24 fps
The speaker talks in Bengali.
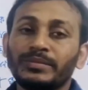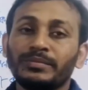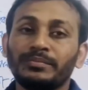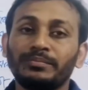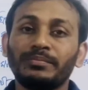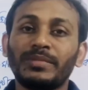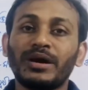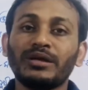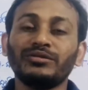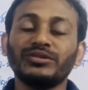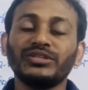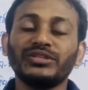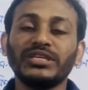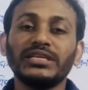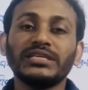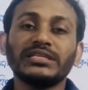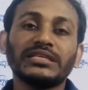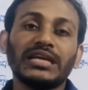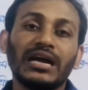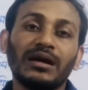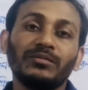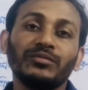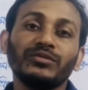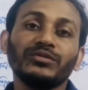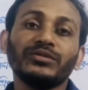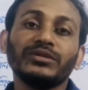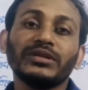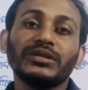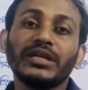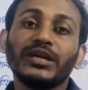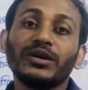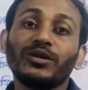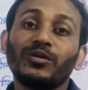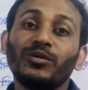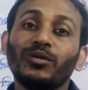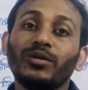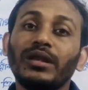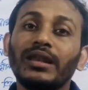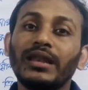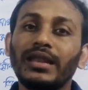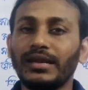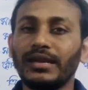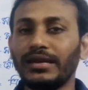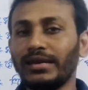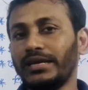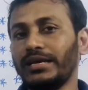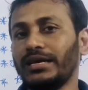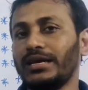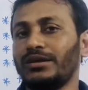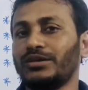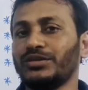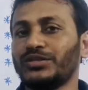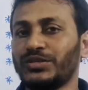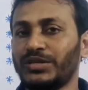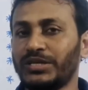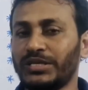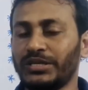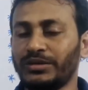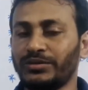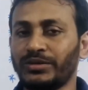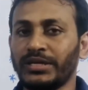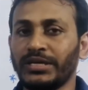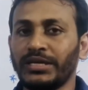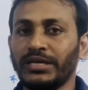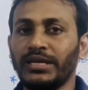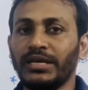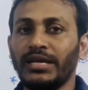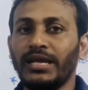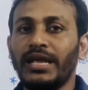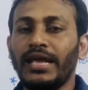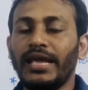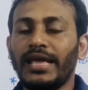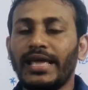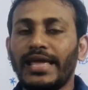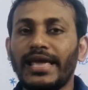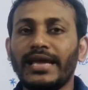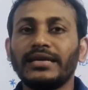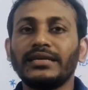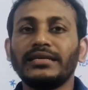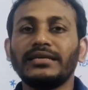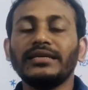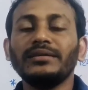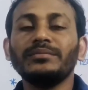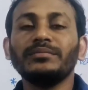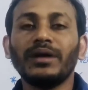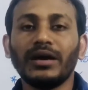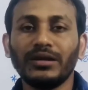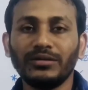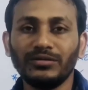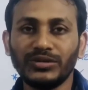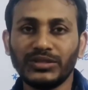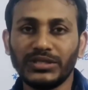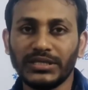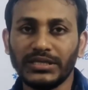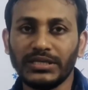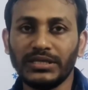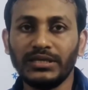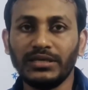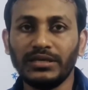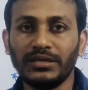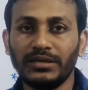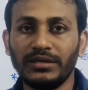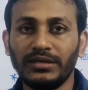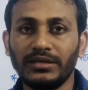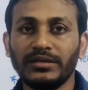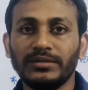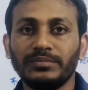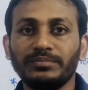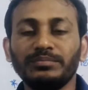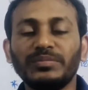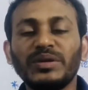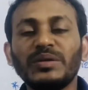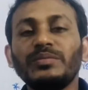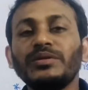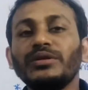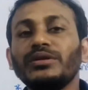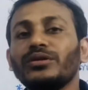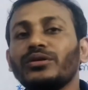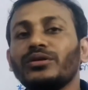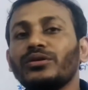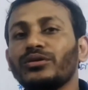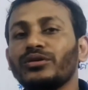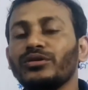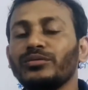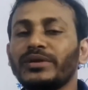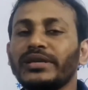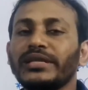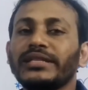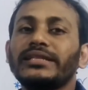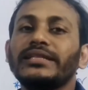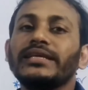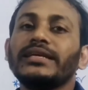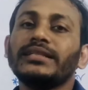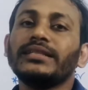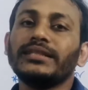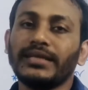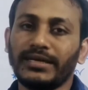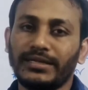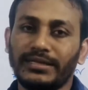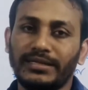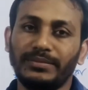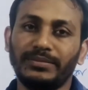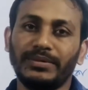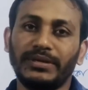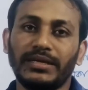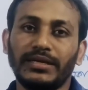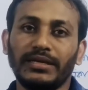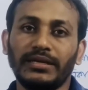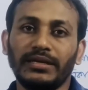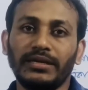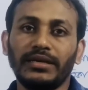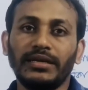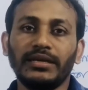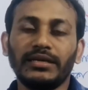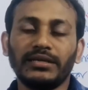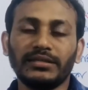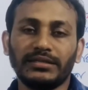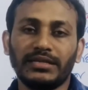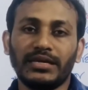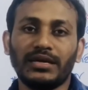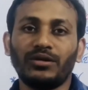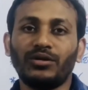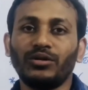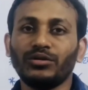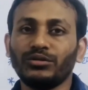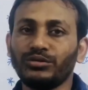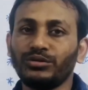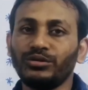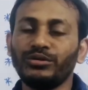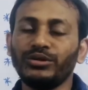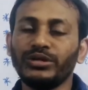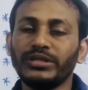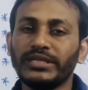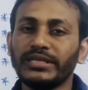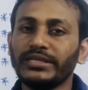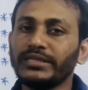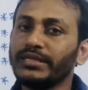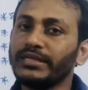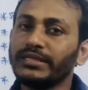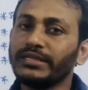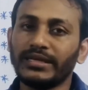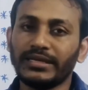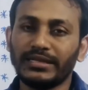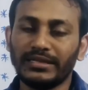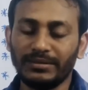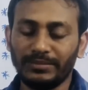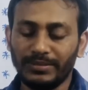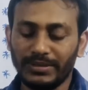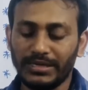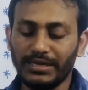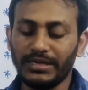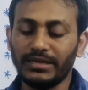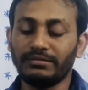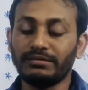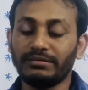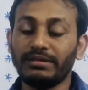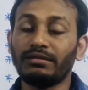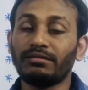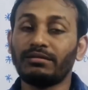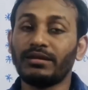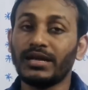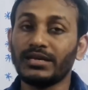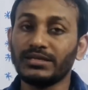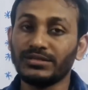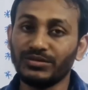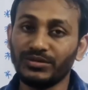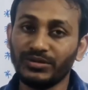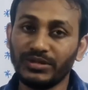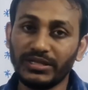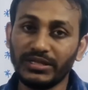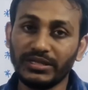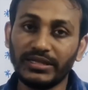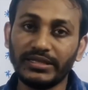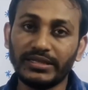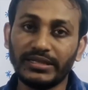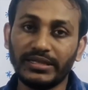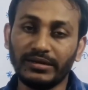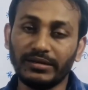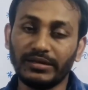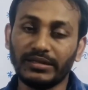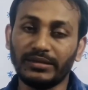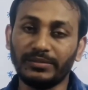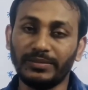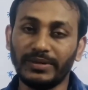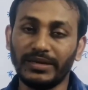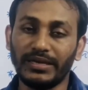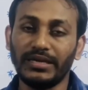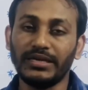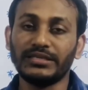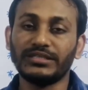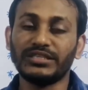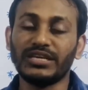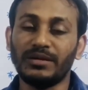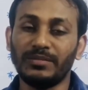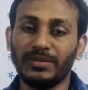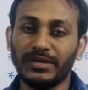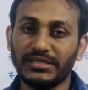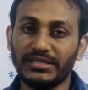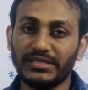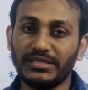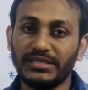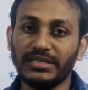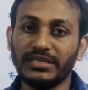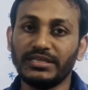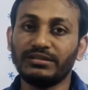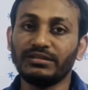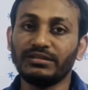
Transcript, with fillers: মানুষের সামগ্রিক কল্যাণ নিয়ে আলোচনা করে একটি মানুষের বিভিন্ন রকমের দিক থাকতে পারে তার অর্থনৈতিক দিক থাকতে পারে তার রাজনৈতিক দিক থাকতে পারে সামাজিক